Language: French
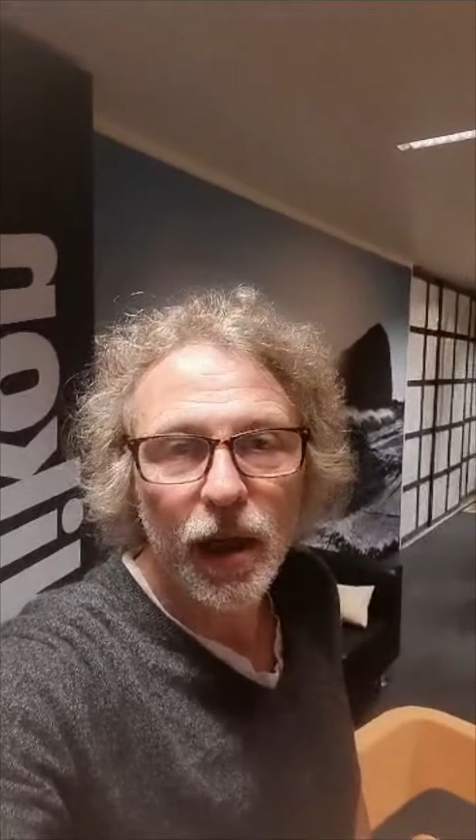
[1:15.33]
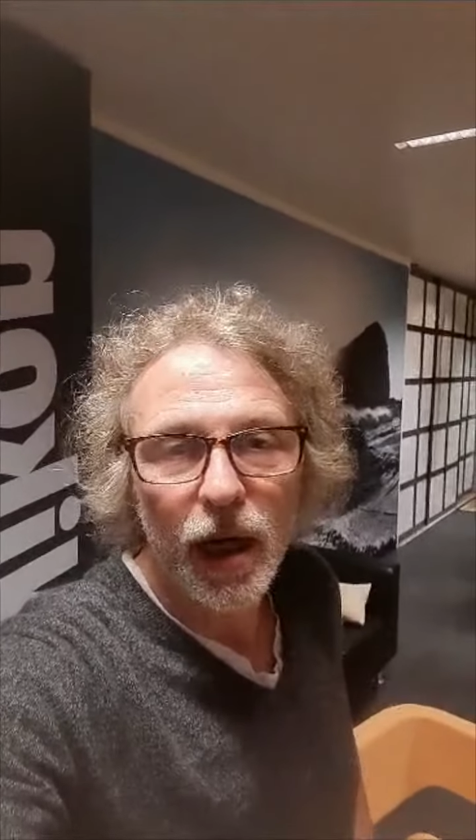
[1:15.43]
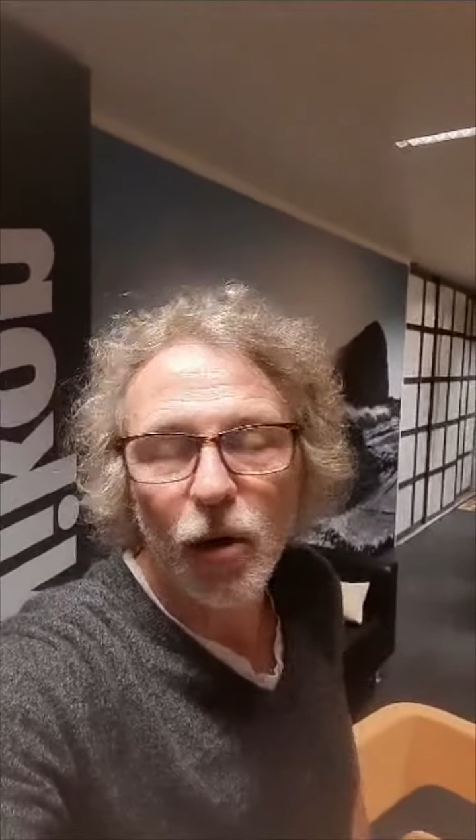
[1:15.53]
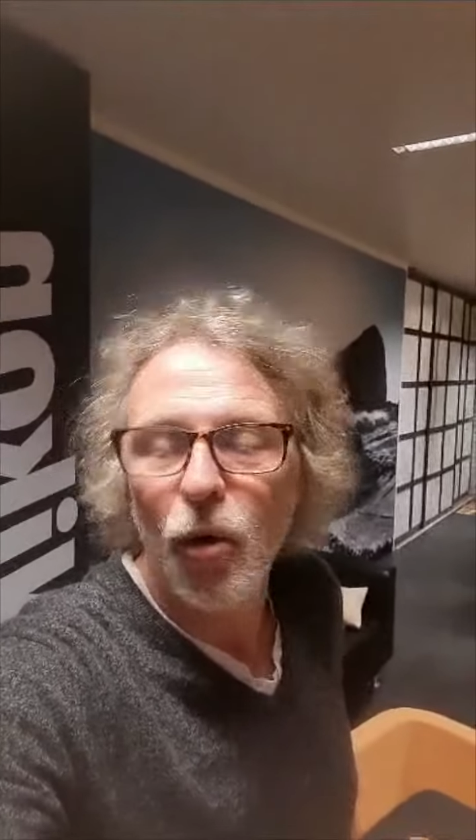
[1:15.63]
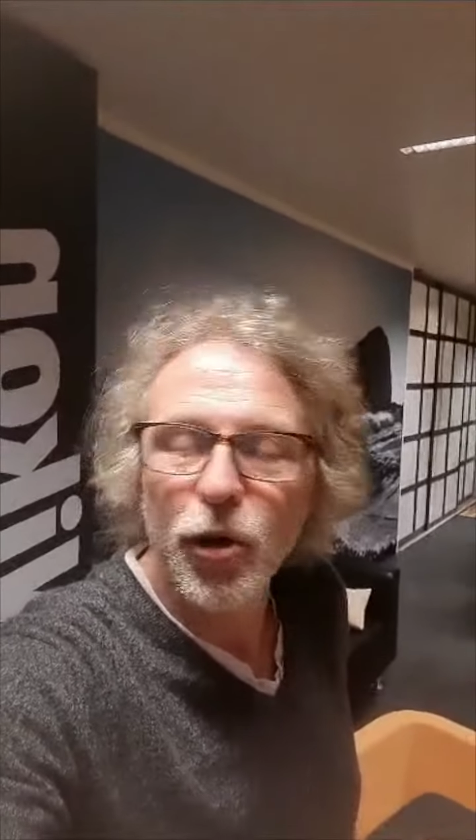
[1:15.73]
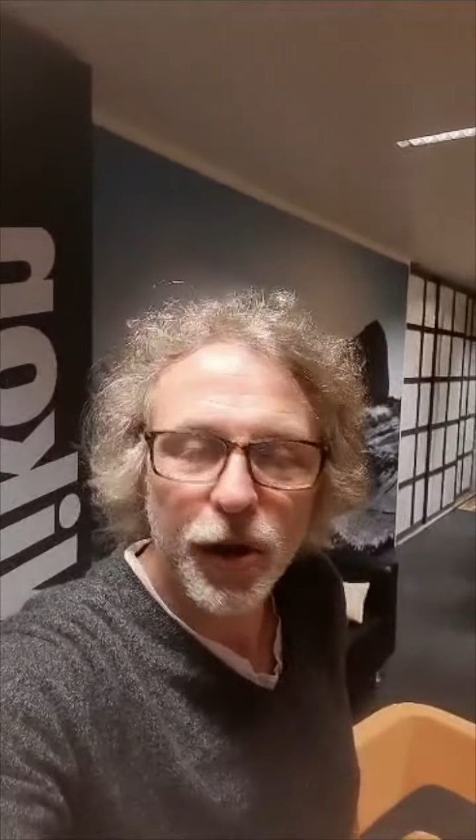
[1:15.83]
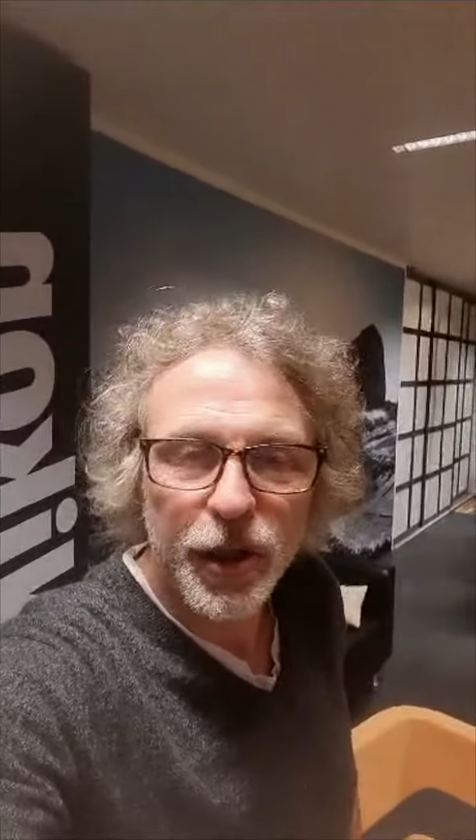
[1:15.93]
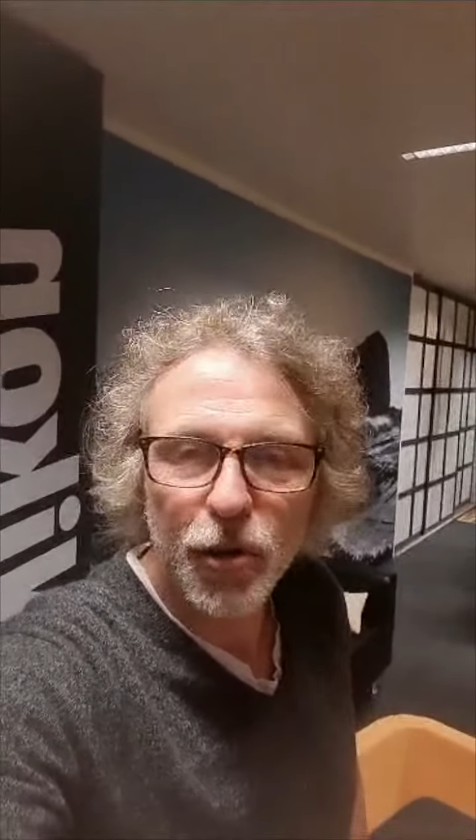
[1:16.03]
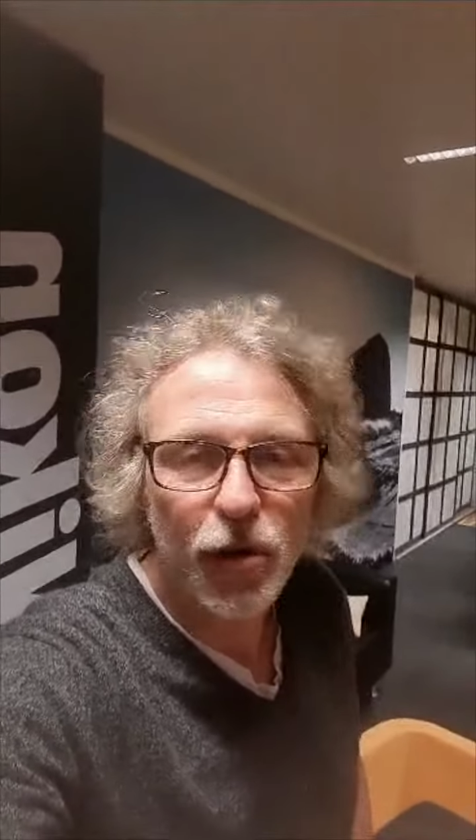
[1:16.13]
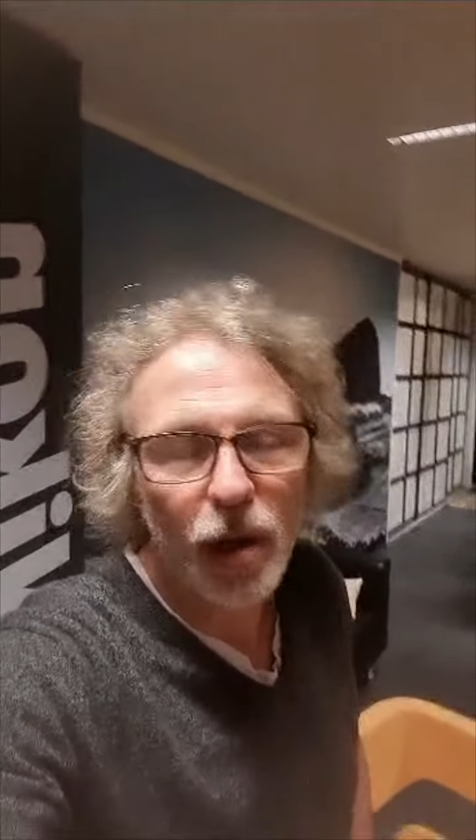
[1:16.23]
Alors, on en
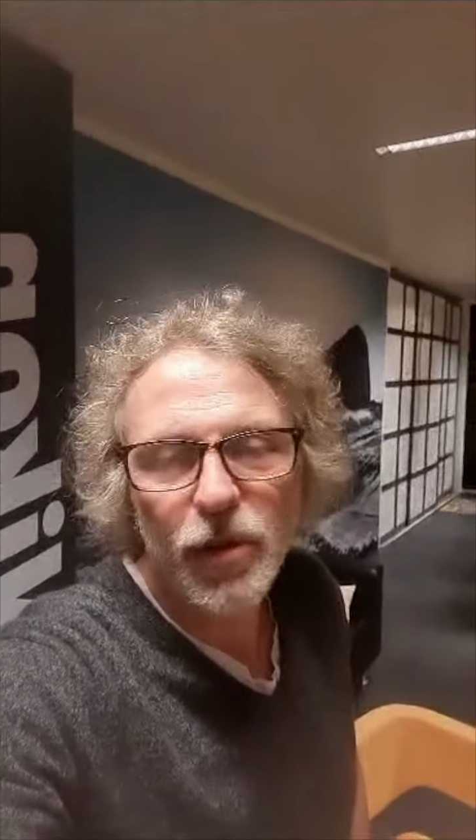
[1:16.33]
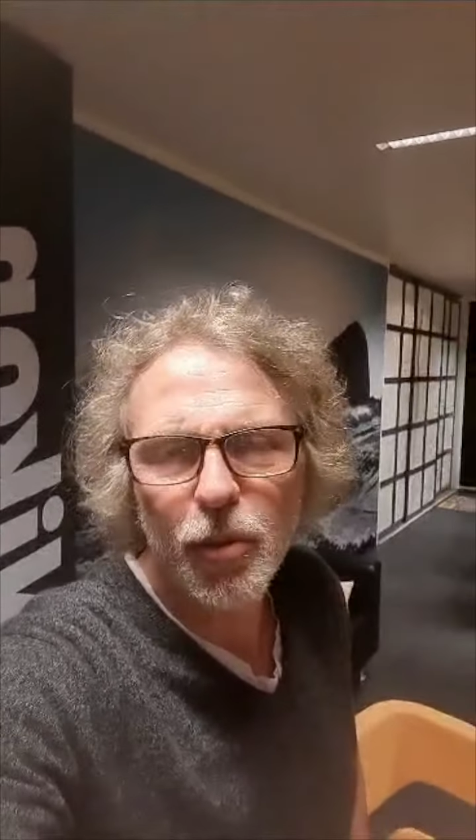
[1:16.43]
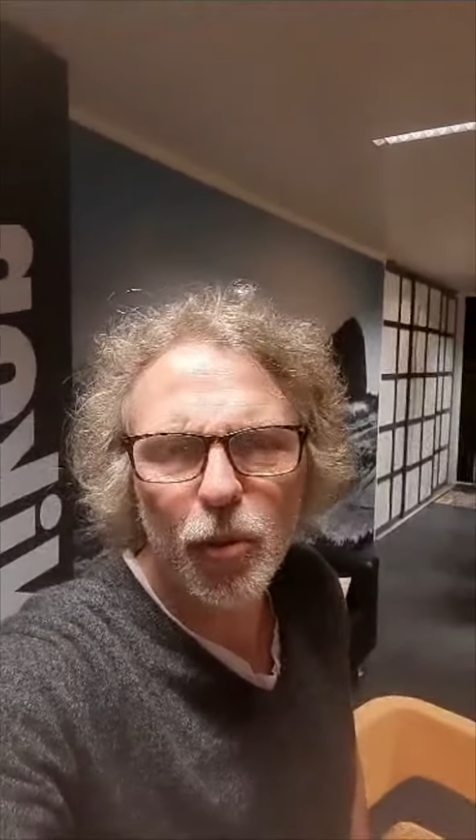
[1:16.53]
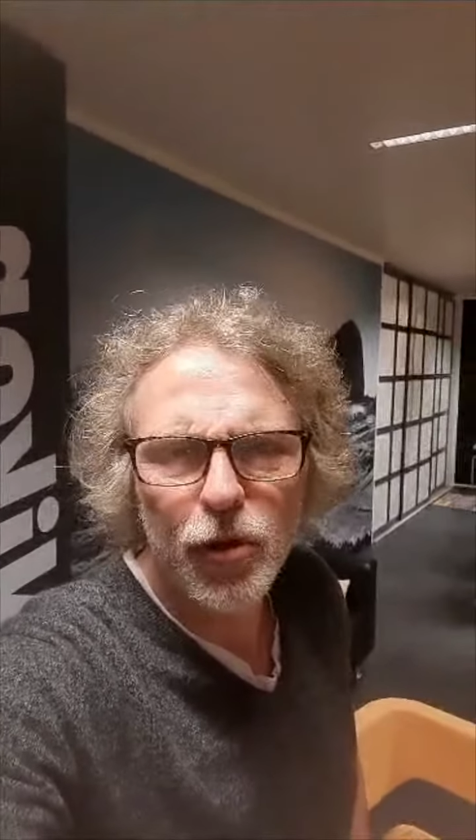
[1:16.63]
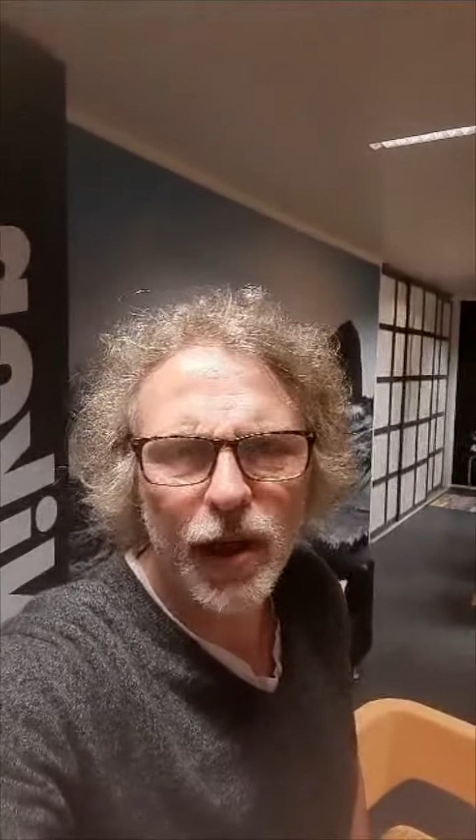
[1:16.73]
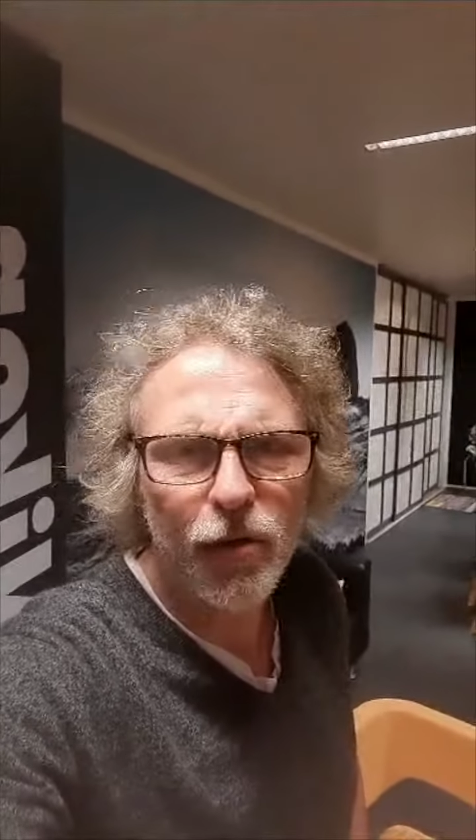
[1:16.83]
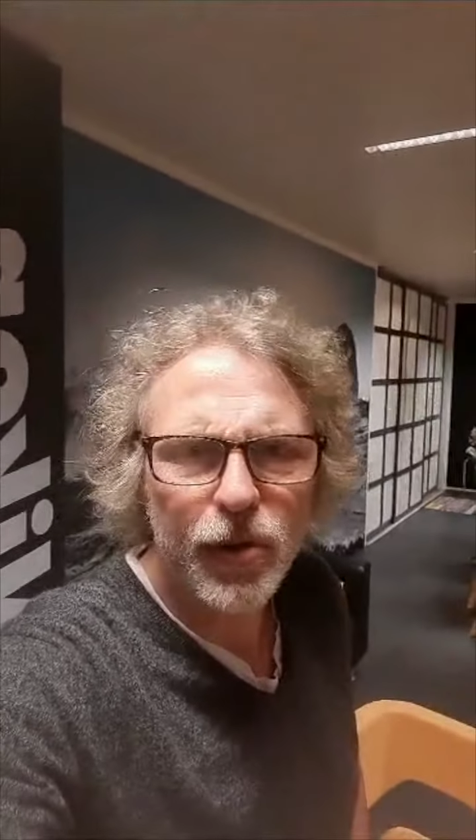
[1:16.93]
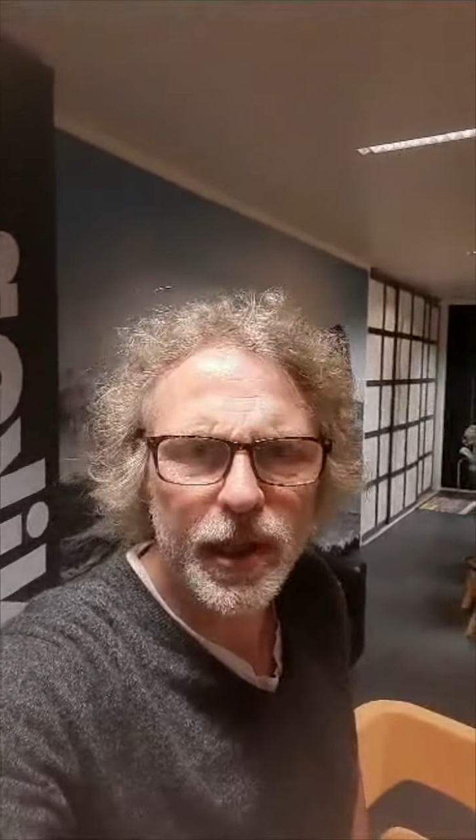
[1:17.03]
discutera un petit peu plus avant.